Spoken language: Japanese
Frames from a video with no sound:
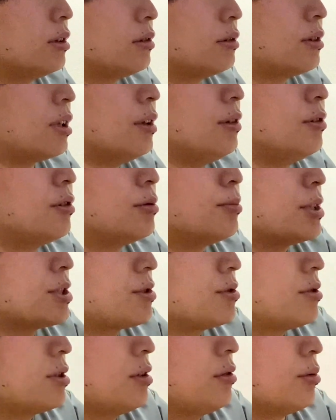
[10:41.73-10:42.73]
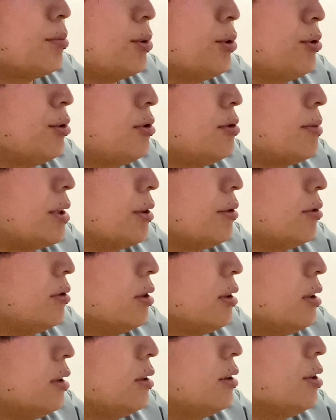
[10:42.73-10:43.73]
テンスマッシュセット、ボトルマンの
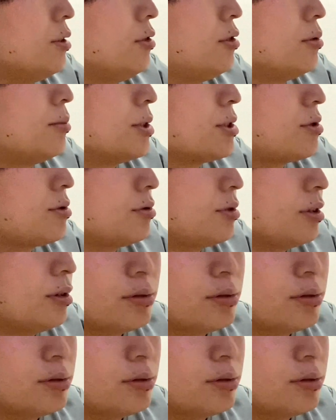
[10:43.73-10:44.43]
テンスマッシュセッ